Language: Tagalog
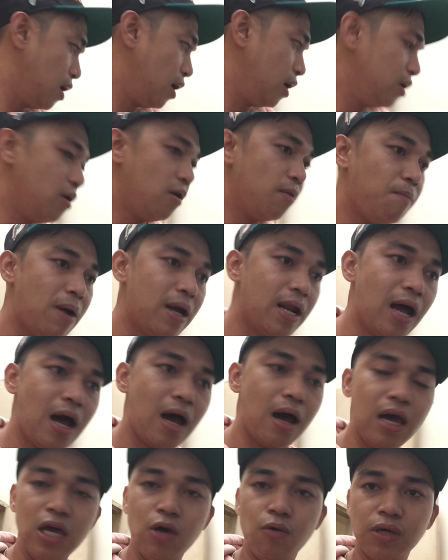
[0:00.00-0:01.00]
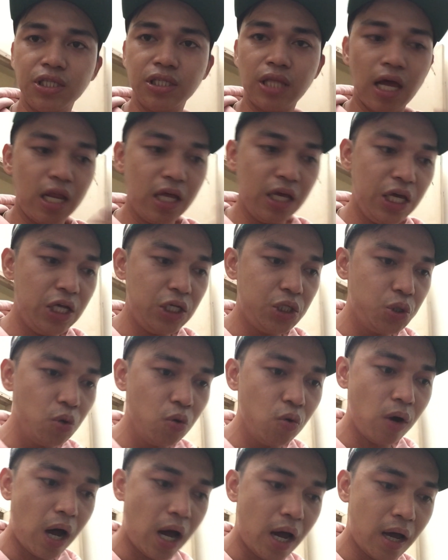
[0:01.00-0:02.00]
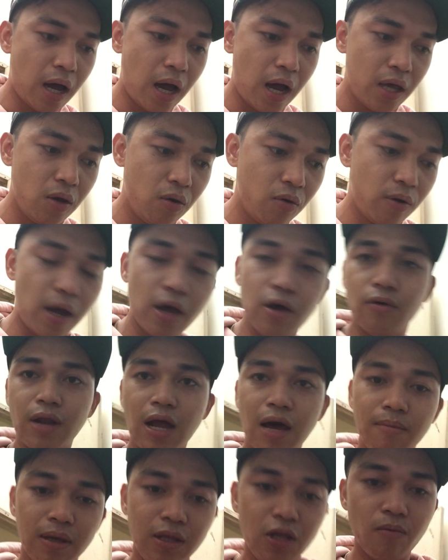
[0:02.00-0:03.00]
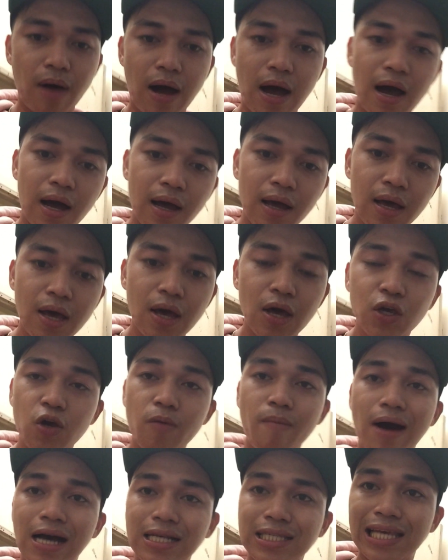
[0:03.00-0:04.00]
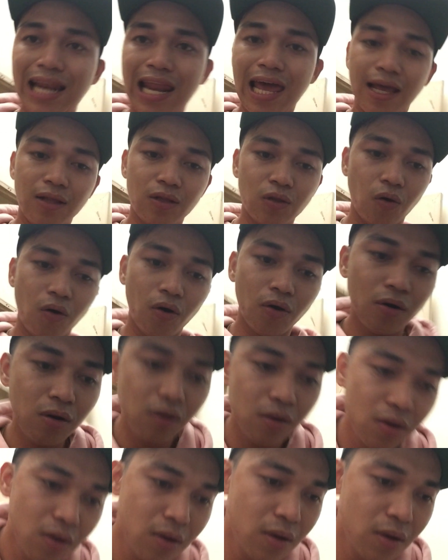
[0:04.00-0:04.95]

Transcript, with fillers: Ayan o, ah, para iwas tayo ng issue, uh, ayaw, ayaw namin yung mga, yung mga selector